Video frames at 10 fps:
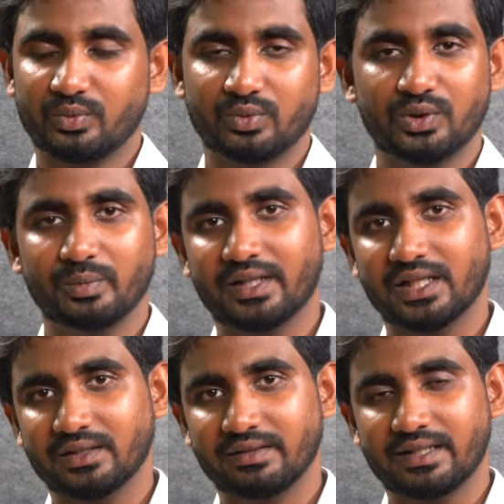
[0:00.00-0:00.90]
சுத்தமாக
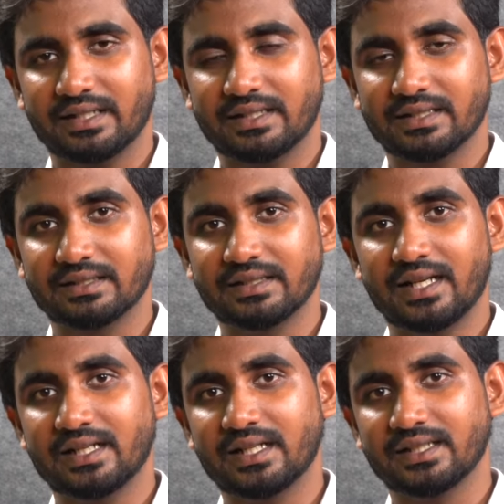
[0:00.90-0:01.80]
கிடைக்கவே கிடைக்காது
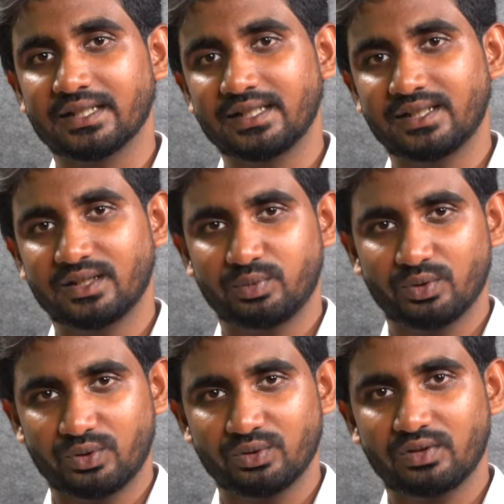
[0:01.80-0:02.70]
அண்ட் அது ஹீரிங் எய்ட்
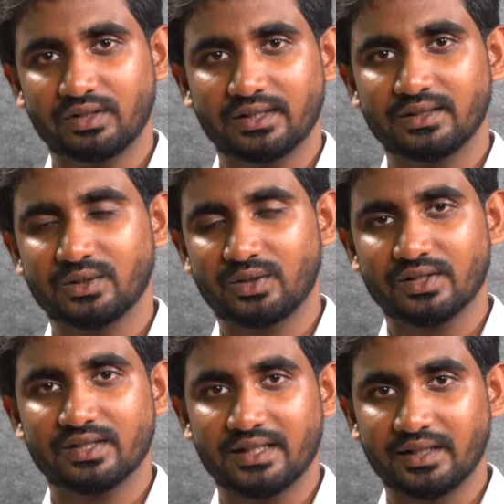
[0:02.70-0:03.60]
போட்டும் அவங்களுக்கு
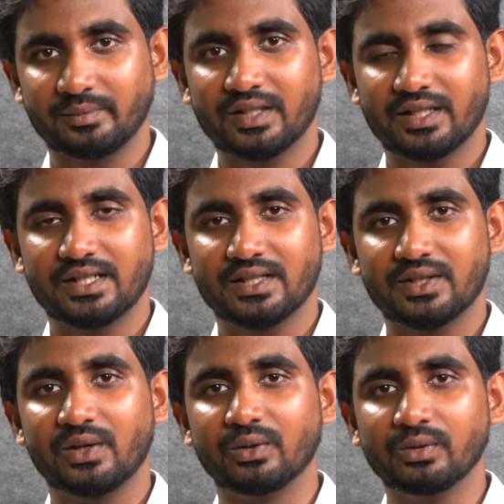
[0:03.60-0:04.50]
லாஸ் அதிகமாக தான்
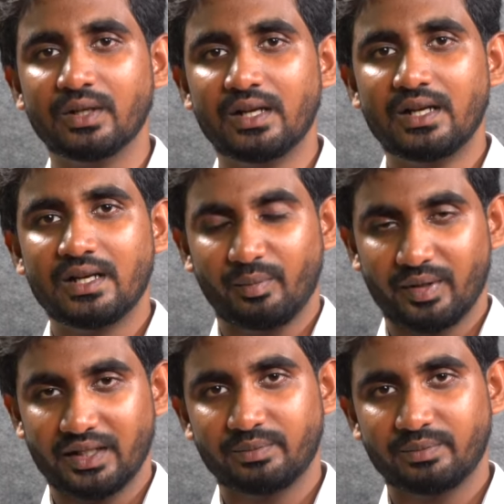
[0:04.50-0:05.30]
ஜாஸ்தியாகும் பட்